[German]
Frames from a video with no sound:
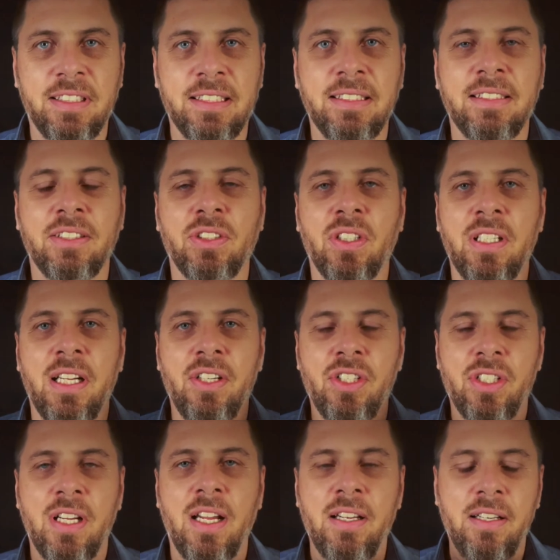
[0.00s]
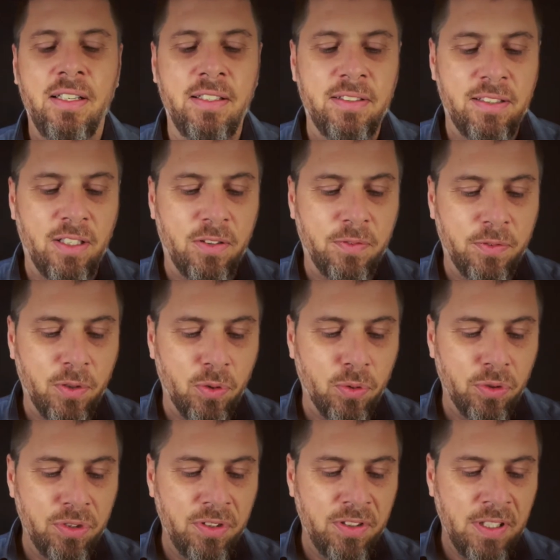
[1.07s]
dass das schon entstanden ist,
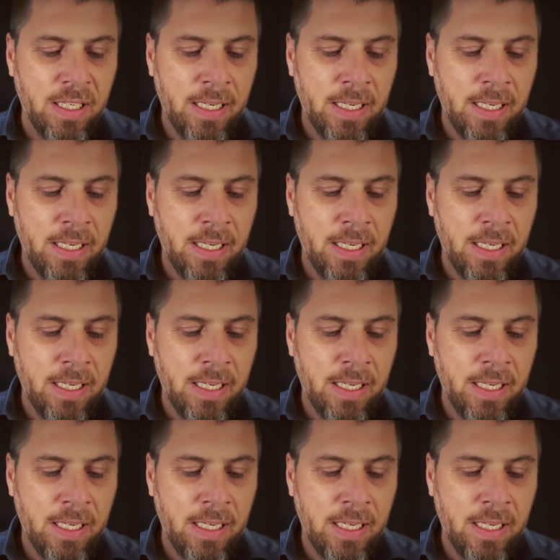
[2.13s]
aufgrund